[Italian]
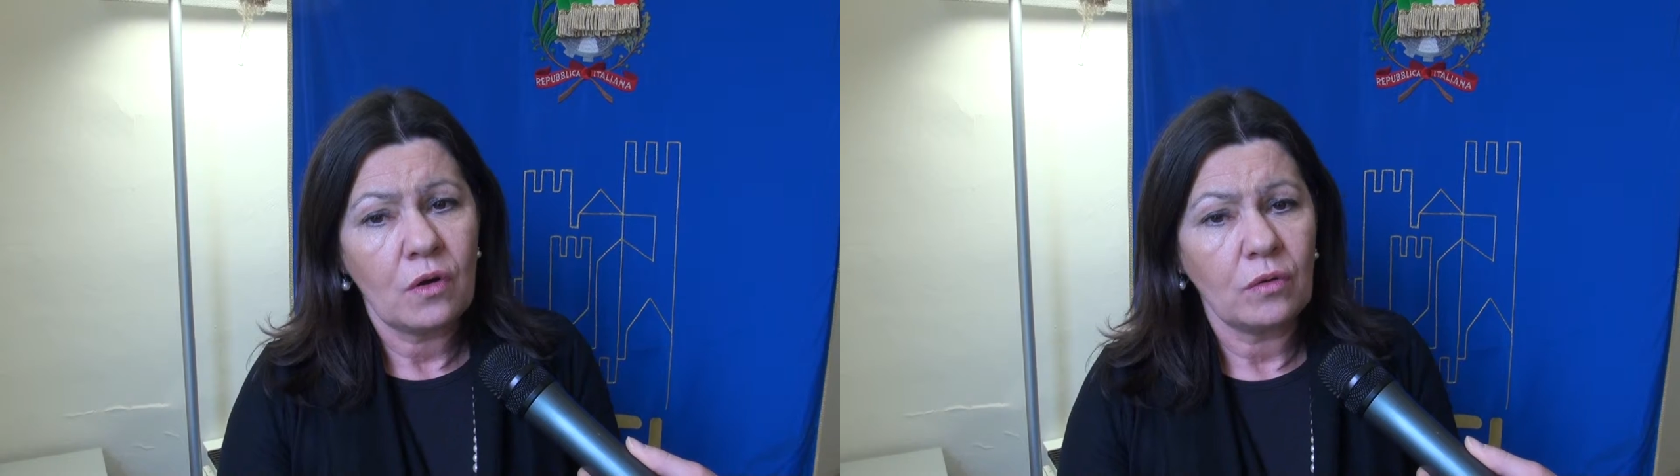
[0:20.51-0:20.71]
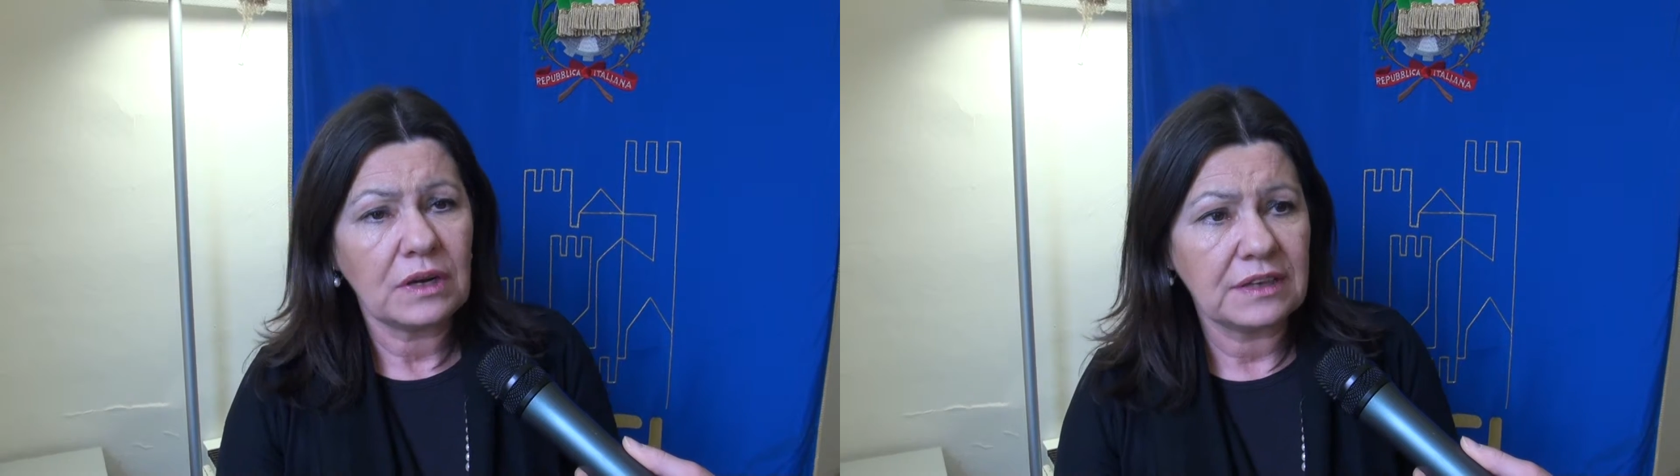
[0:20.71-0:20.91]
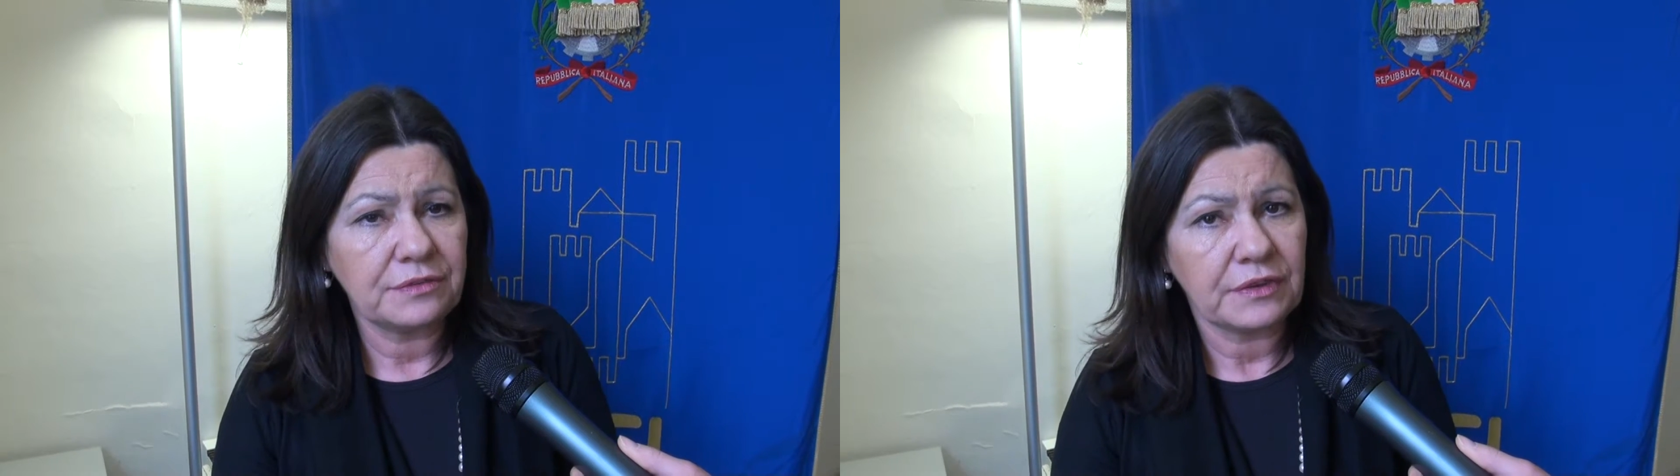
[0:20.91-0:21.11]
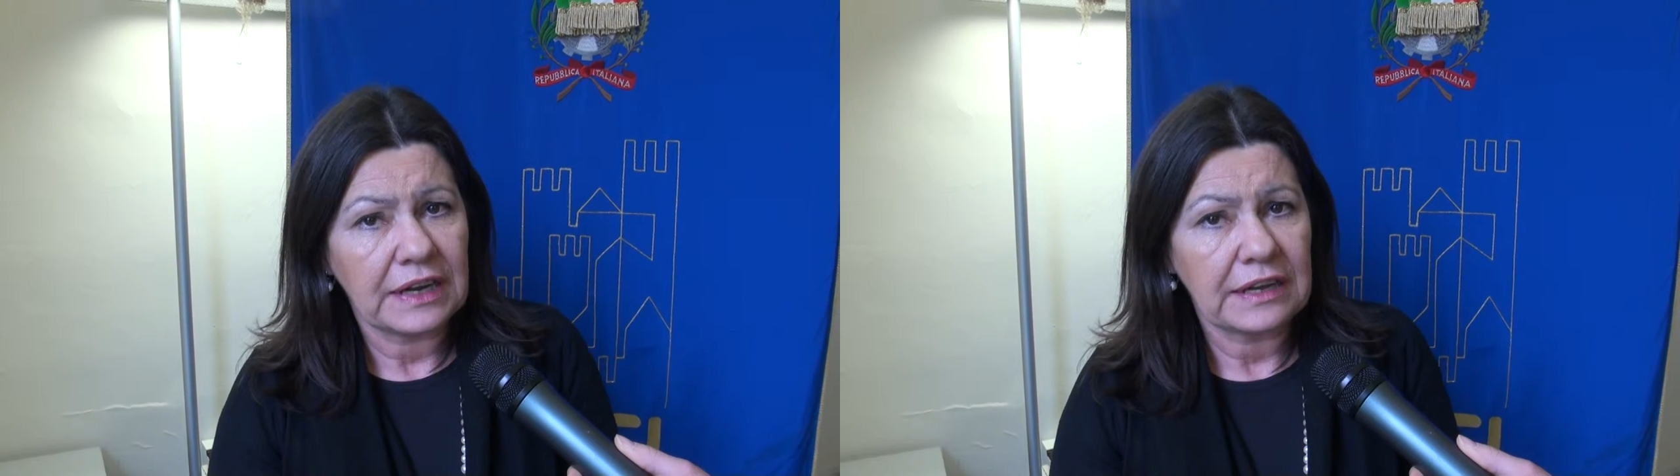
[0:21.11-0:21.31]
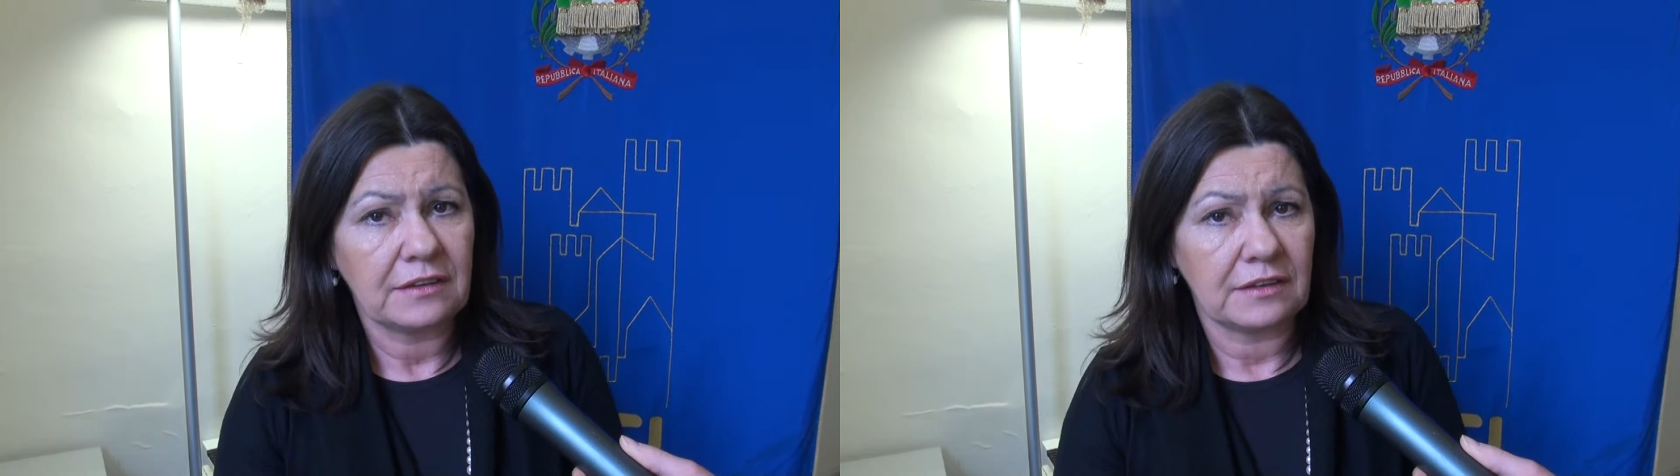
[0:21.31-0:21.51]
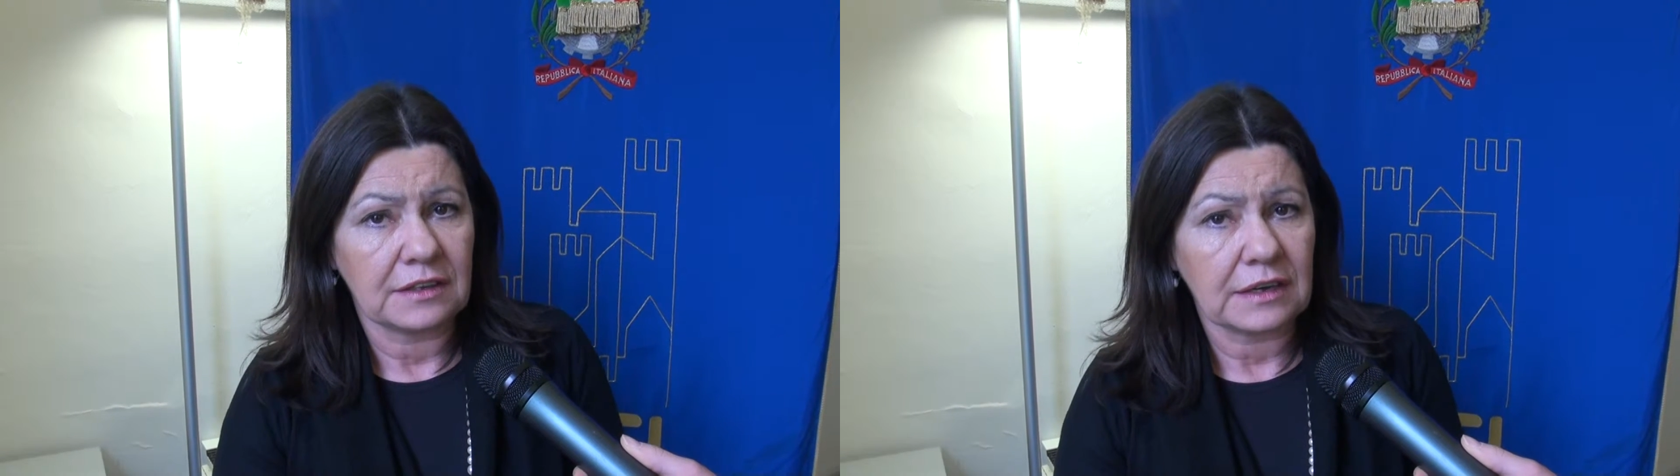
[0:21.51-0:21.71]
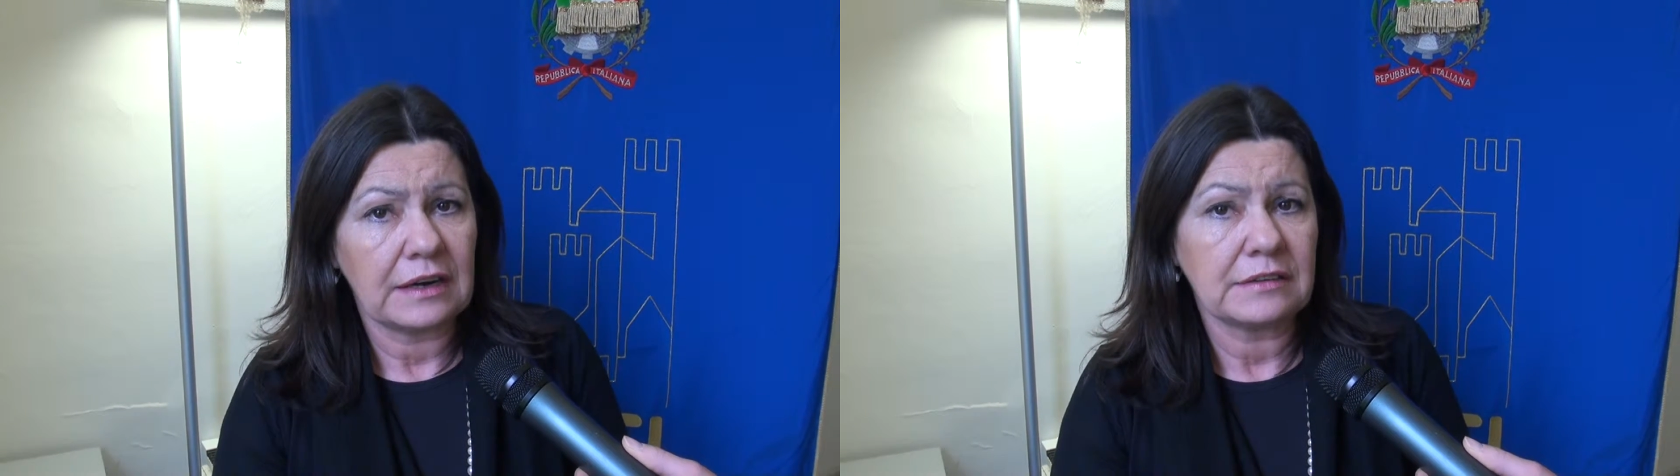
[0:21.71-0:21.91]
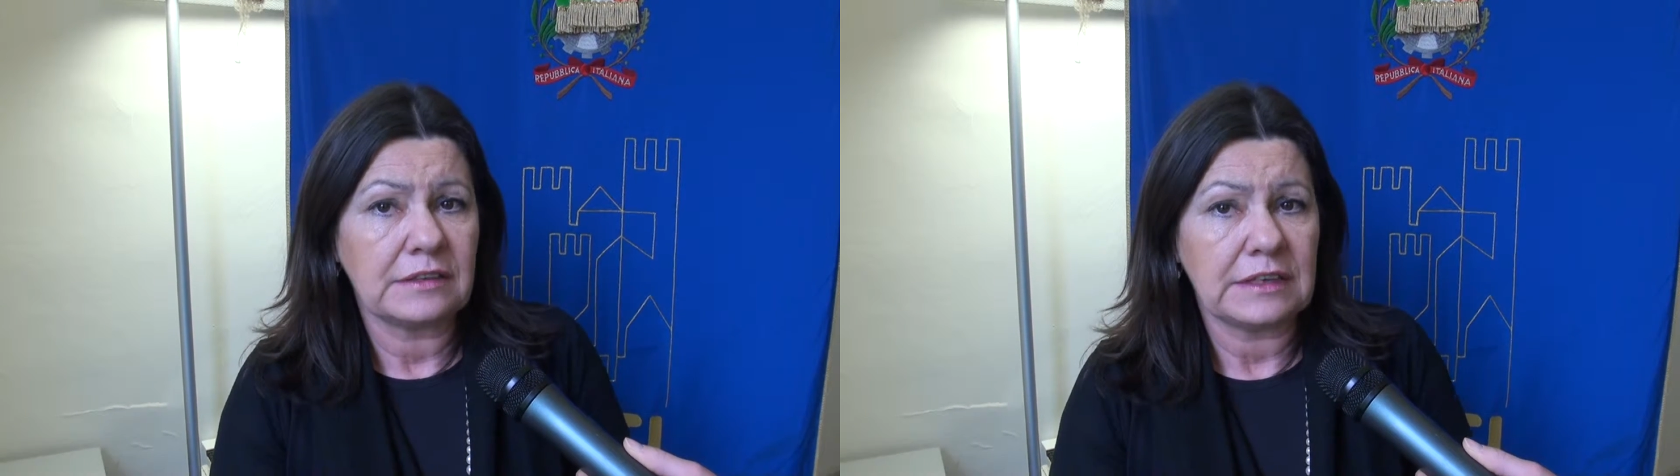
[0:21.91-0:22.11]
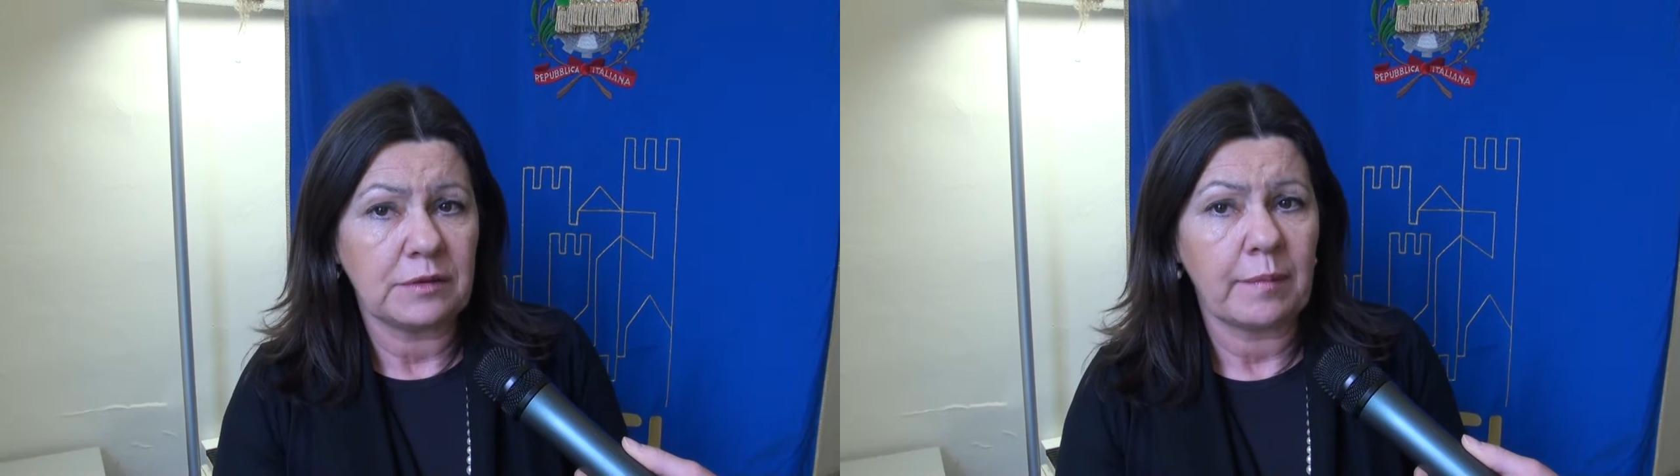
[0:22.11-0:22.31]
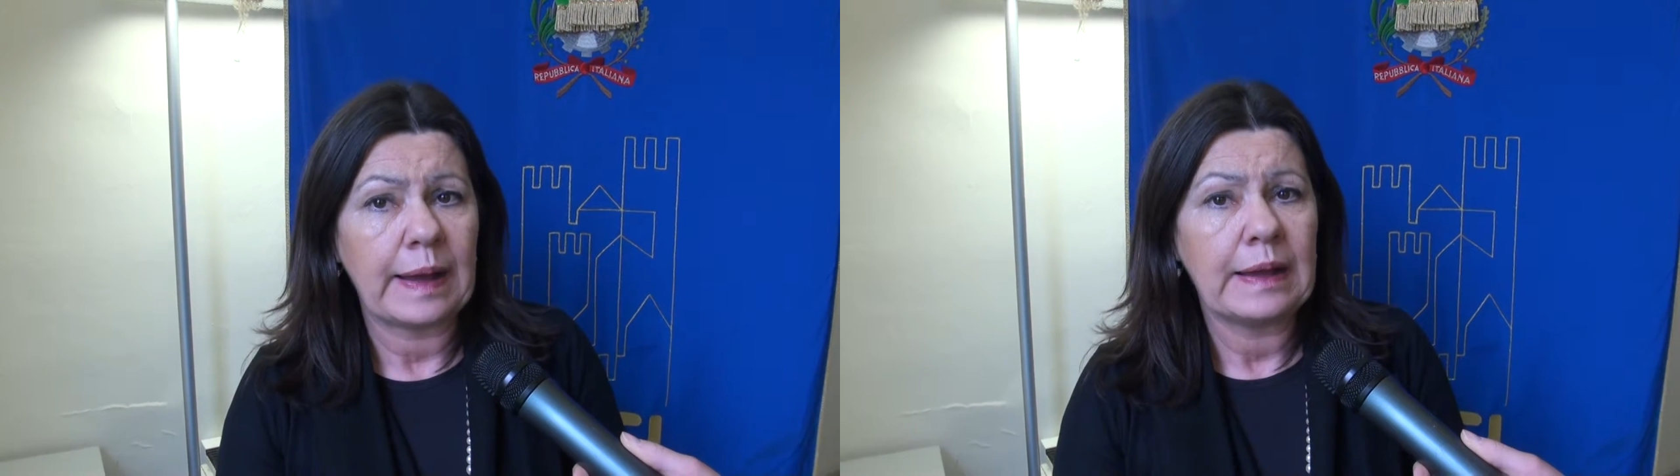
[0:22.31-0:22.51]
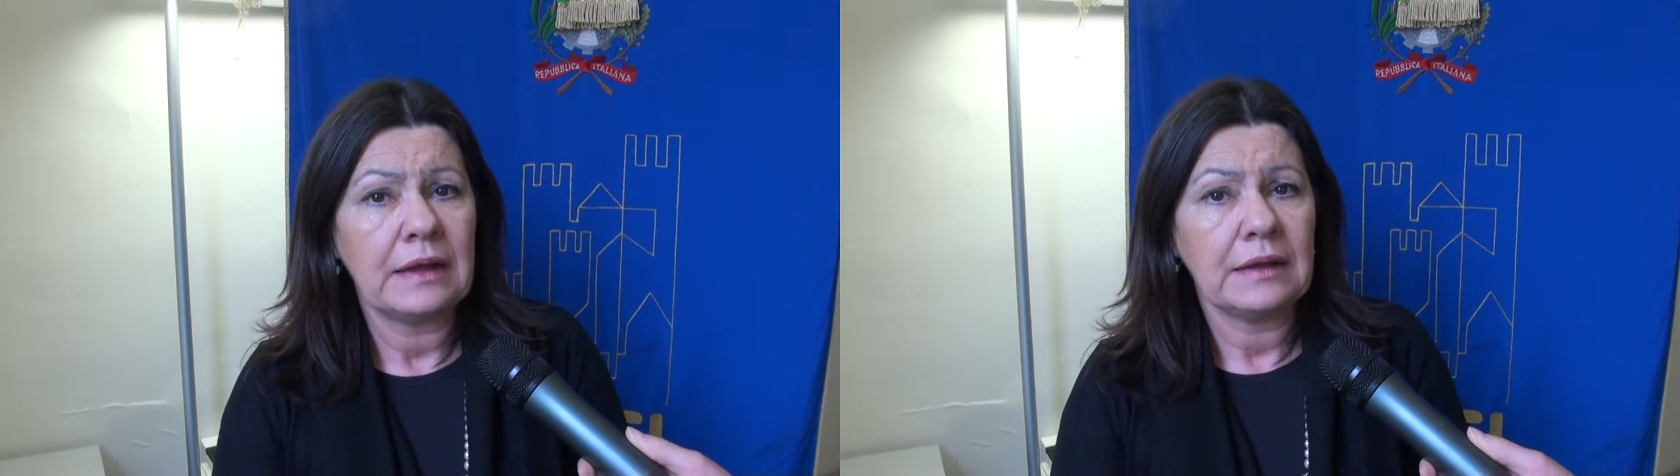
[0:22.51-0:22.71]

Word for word: una differenza tra la stima